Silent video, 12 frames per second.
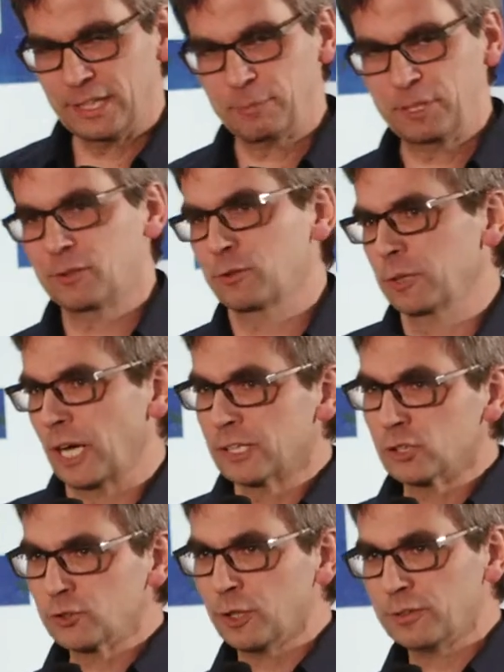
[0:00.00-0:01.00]
Petition
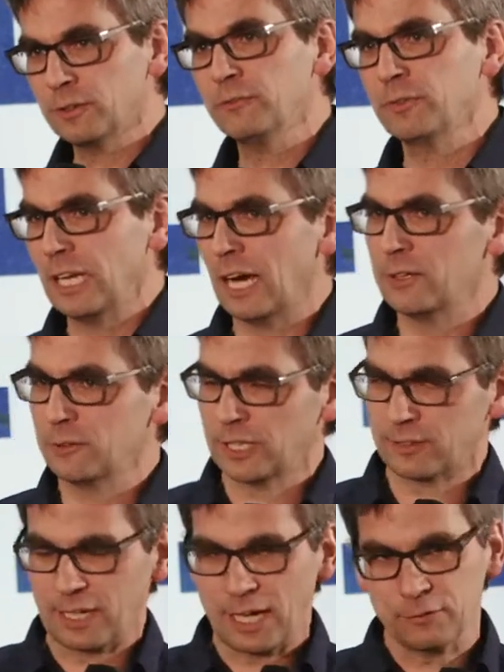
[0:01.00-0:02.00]
angeschlossen, will also
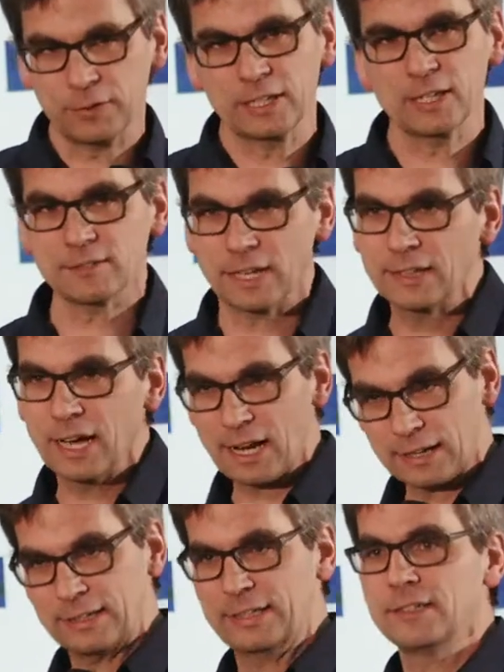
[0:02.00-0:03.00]
jetzt
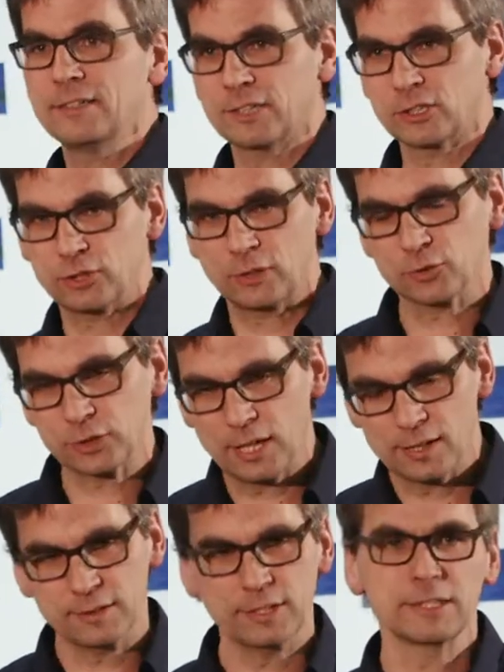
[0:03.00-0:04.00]
Radverkehrsanlagen in diese
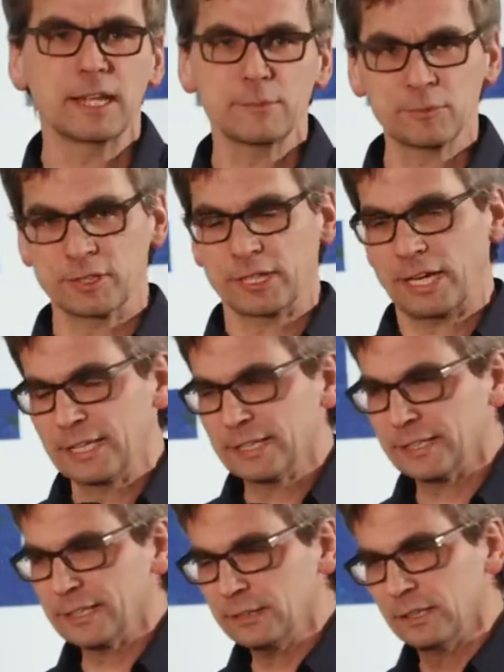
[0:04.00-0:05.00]
Geschäftsstraße in Leipzig
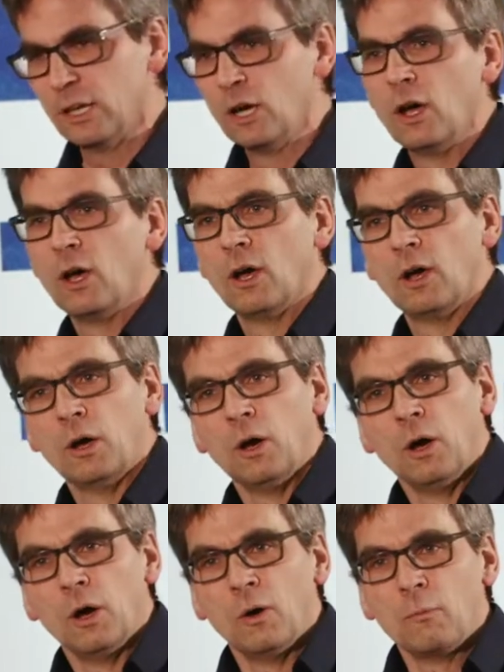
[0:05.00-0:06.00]
reinkriegen.
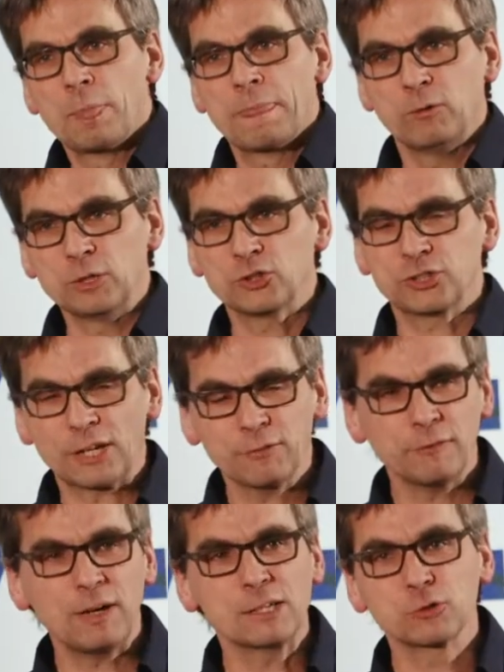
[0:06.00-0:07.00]
Und die
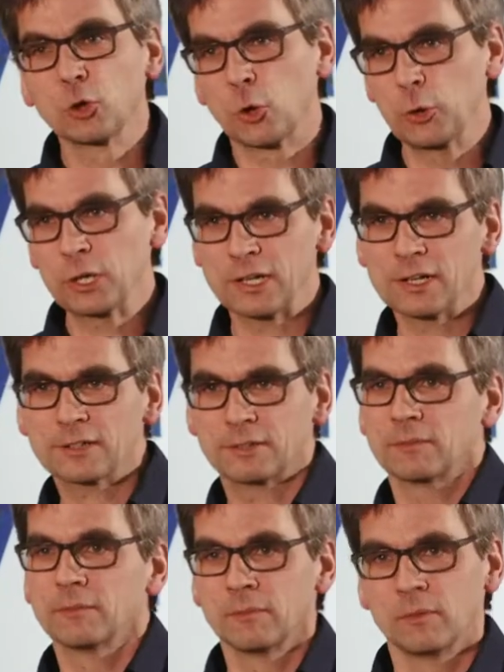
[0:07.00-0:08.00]
Stadtverwaltung rödelt
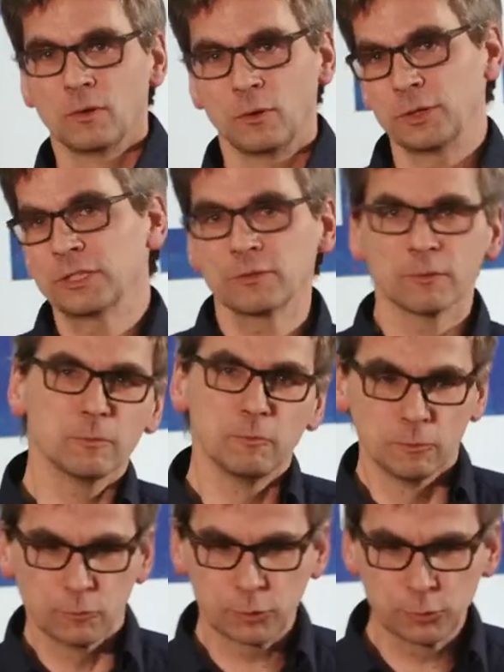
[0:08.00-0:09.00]
und
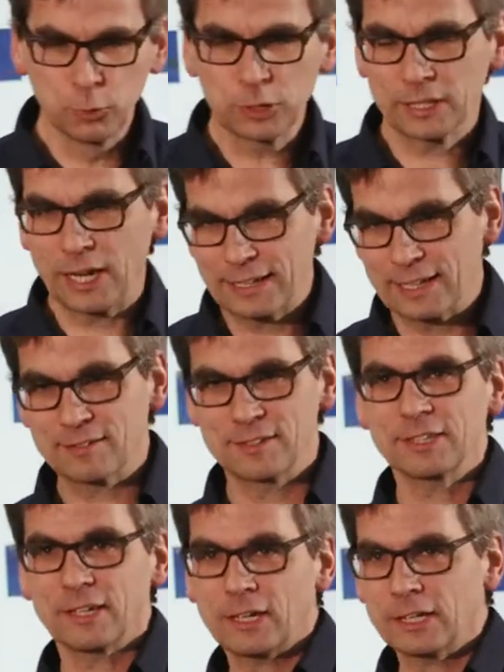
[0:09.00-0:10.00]
versucht da jetzt
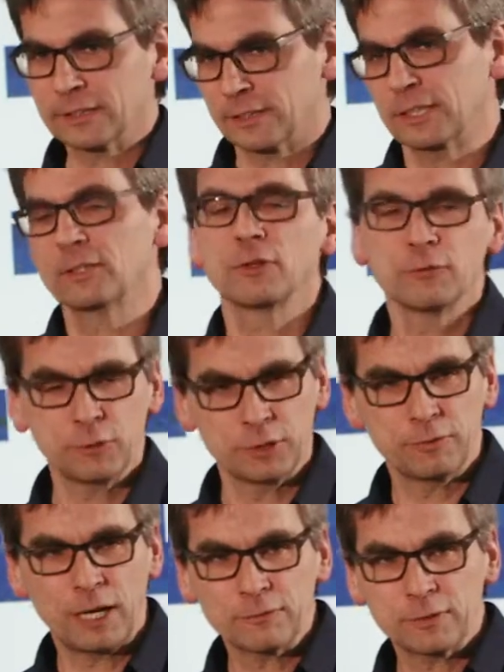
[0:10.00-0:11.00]
Sicherheit den, für den
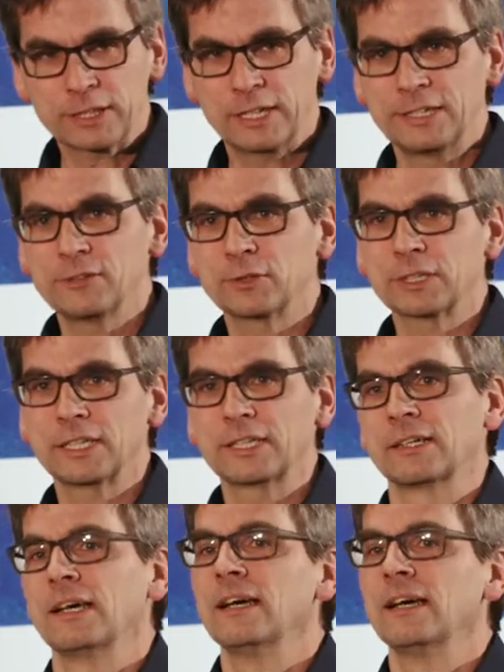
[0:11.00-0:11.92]
Fahrtverkehr hinzukriegen.